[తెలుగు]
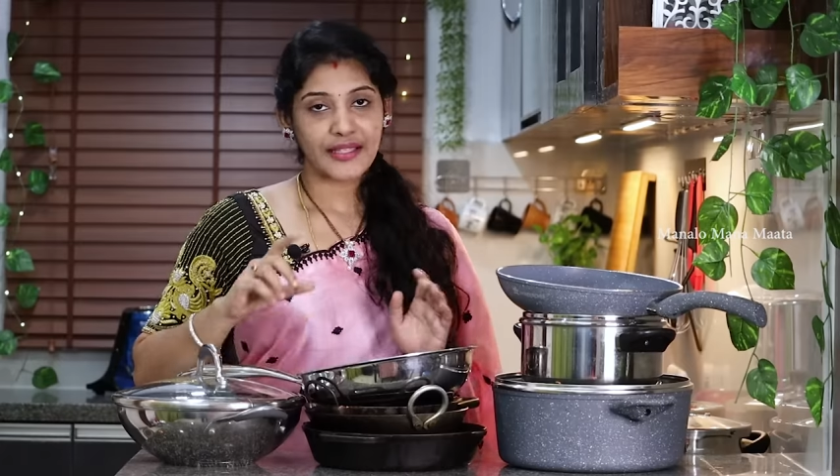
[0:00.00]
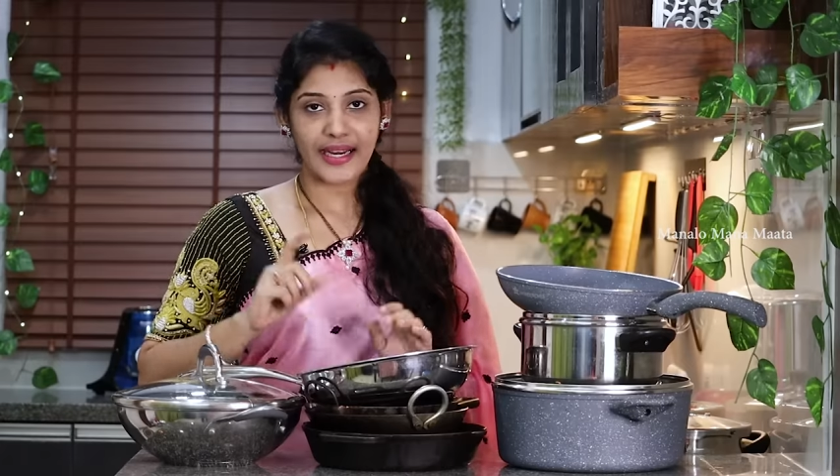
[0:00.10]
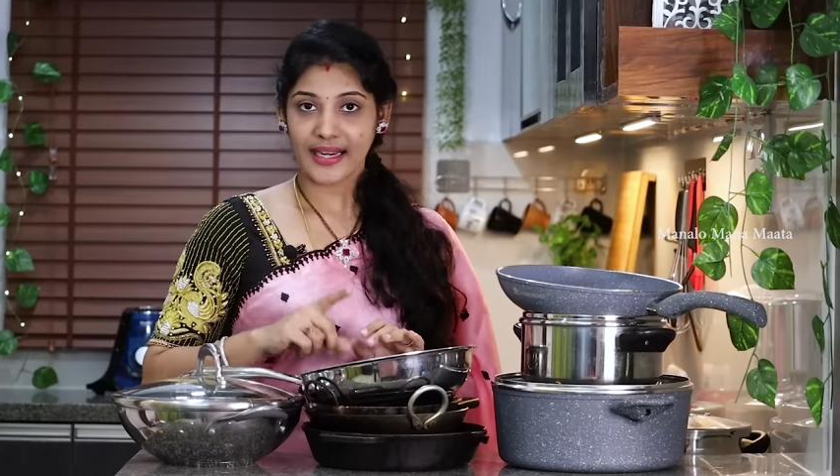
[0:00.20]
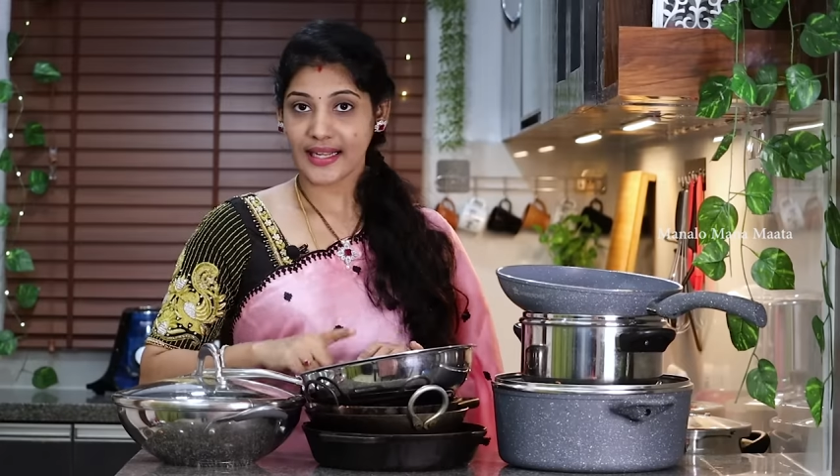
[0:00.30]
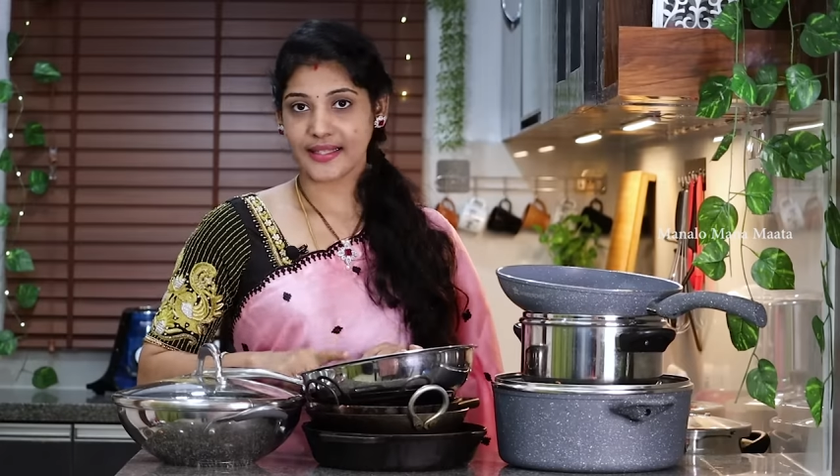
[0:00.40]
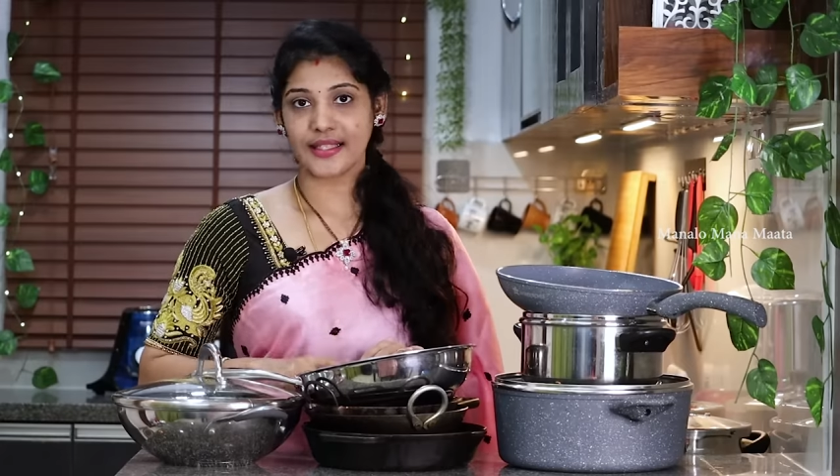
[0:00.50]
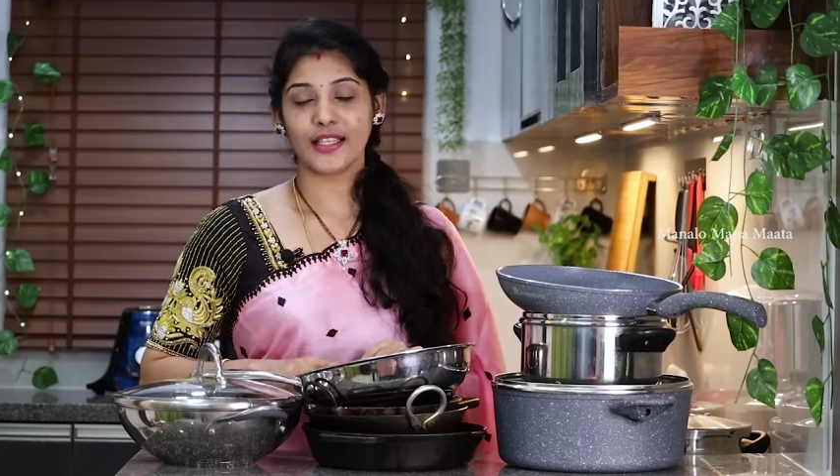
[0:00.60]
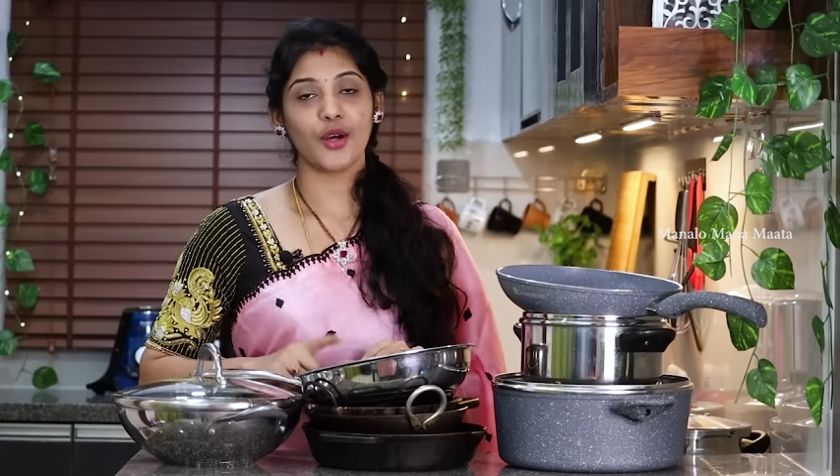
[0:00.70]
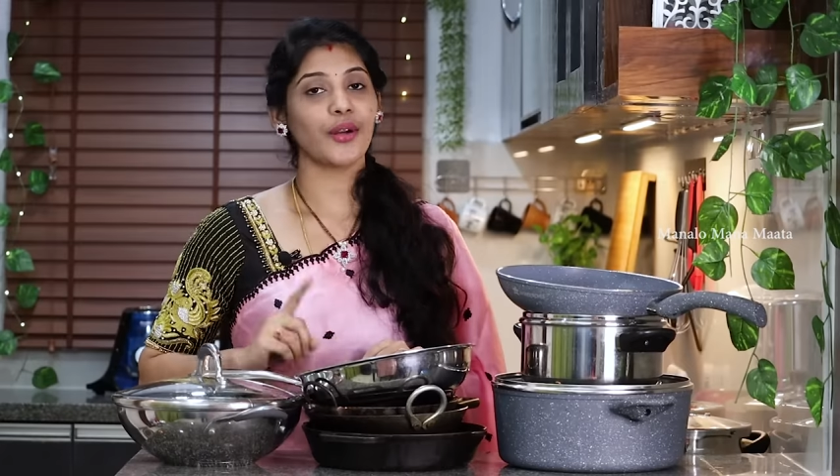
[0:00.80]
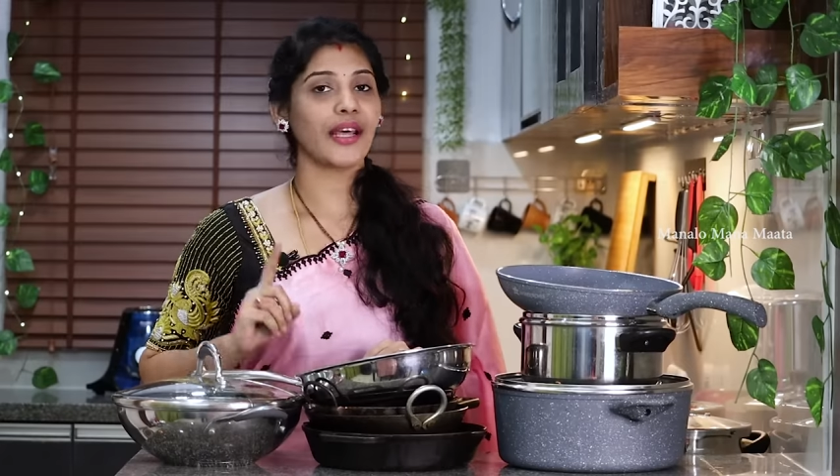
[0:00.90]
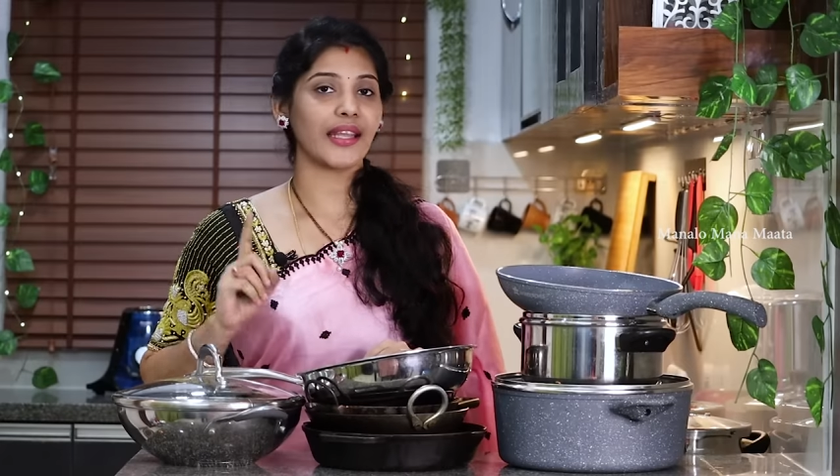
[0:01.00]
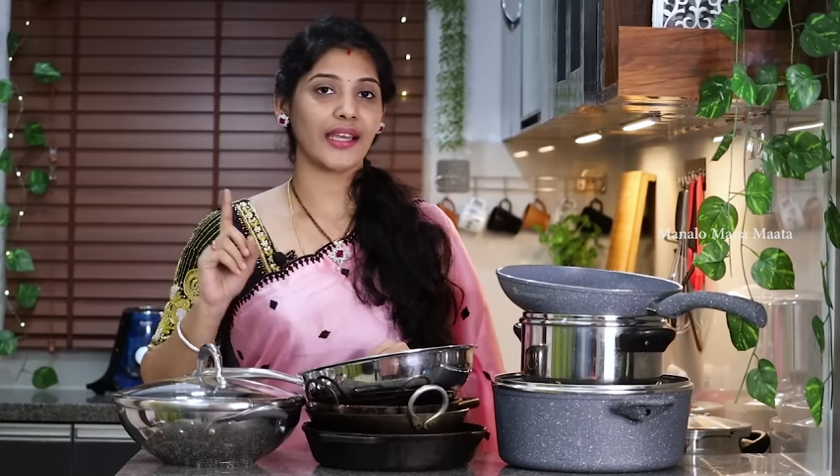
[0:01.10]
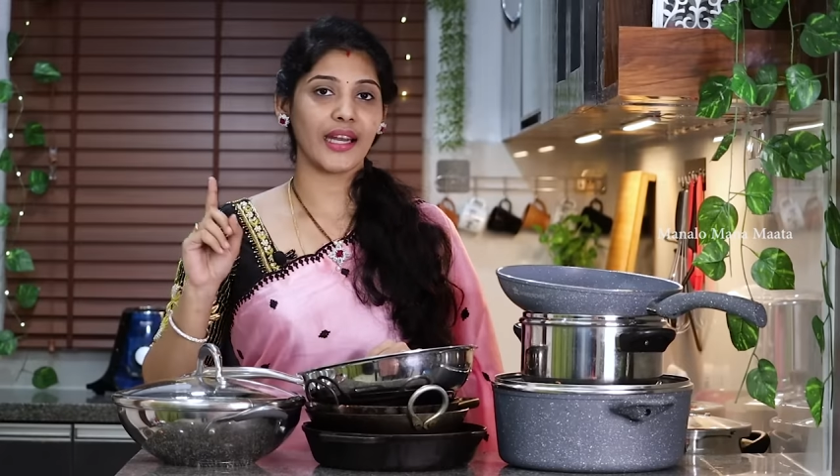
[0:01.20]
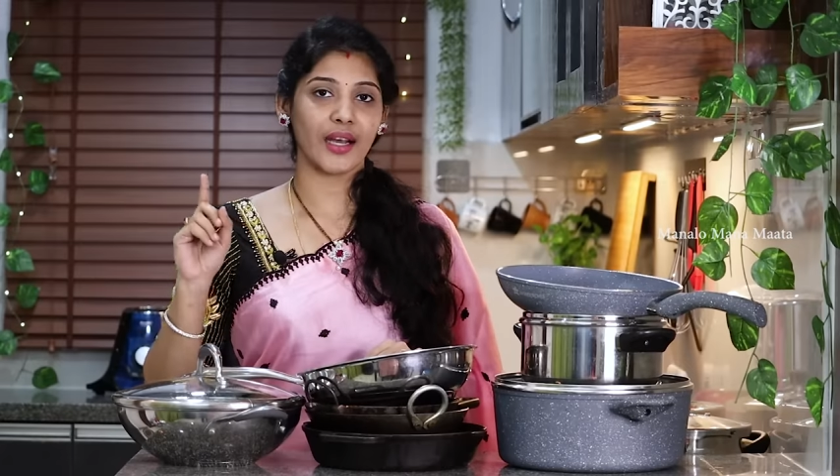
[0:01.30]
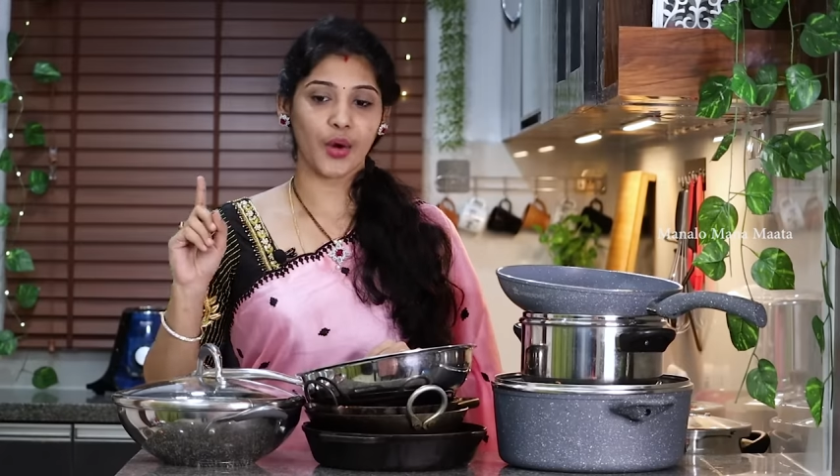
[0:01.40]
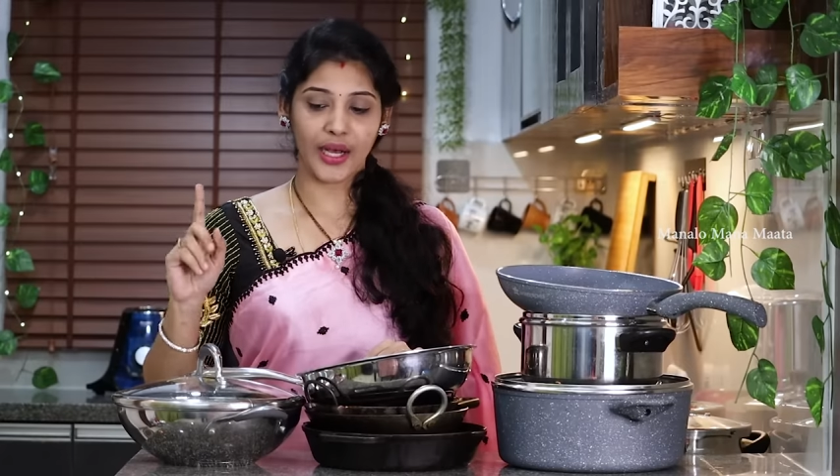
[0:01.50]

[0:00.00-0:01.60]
స్టెయిన్లెస్ స్టీల్లో నా దగ్గర